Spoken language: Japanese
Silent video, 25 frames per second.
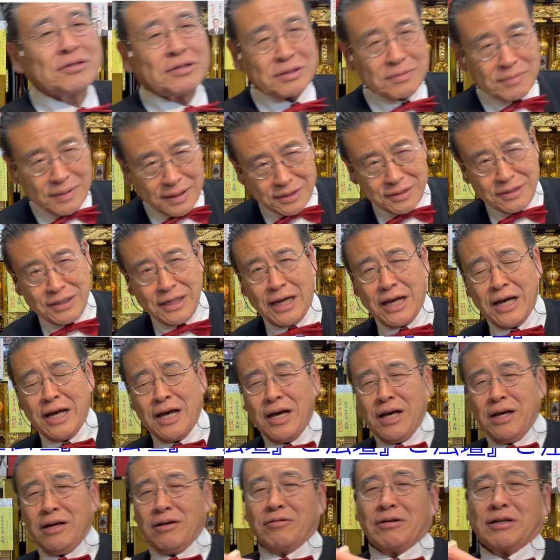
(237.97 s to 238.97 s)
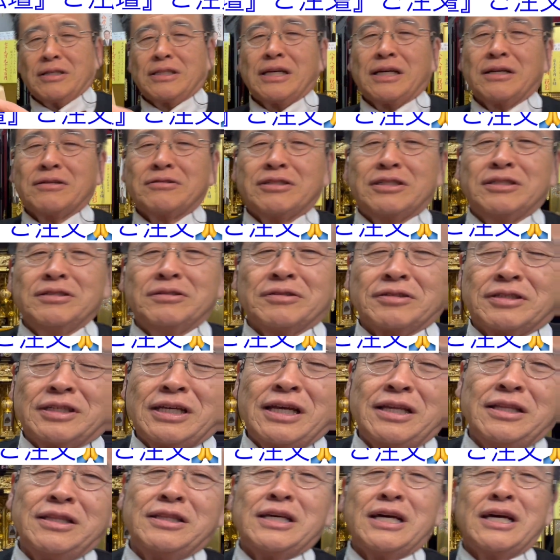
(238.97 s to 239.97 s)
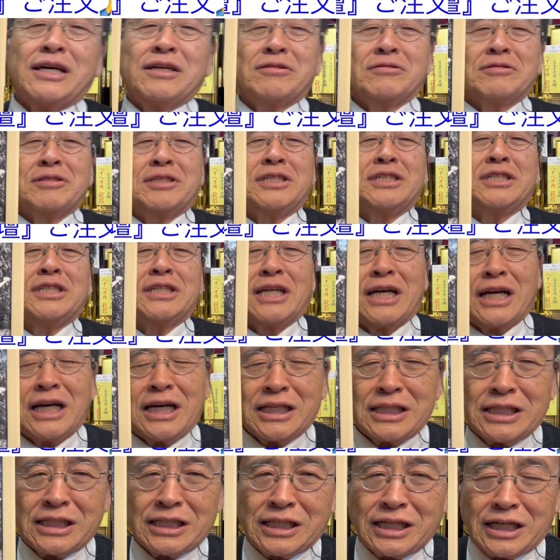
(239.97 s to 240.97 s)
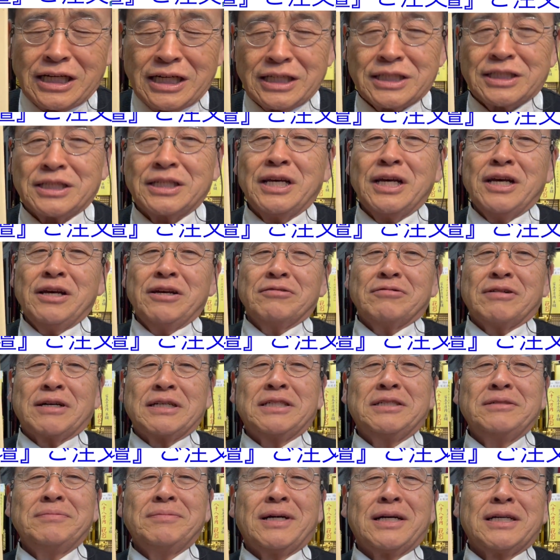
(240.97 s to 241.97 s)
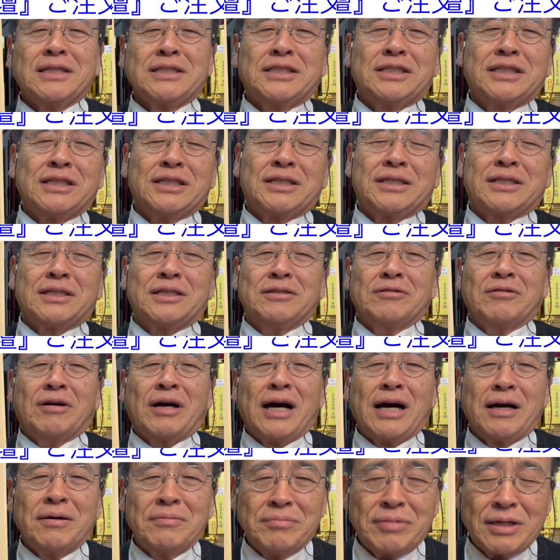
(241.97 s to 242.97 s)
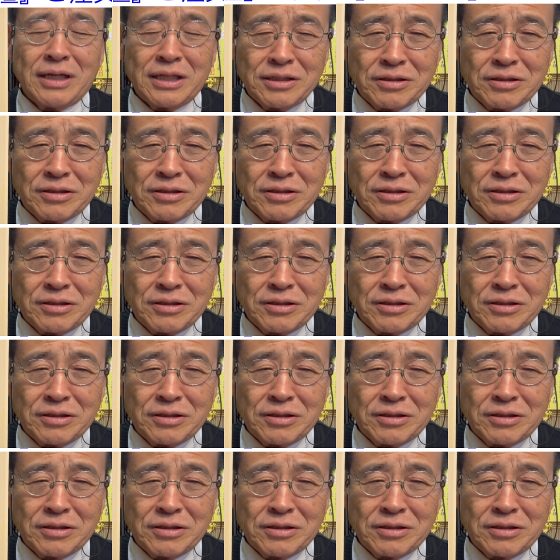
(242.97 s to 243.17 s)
おりまして、私の先代の父、永田隆、輪島漆器の販売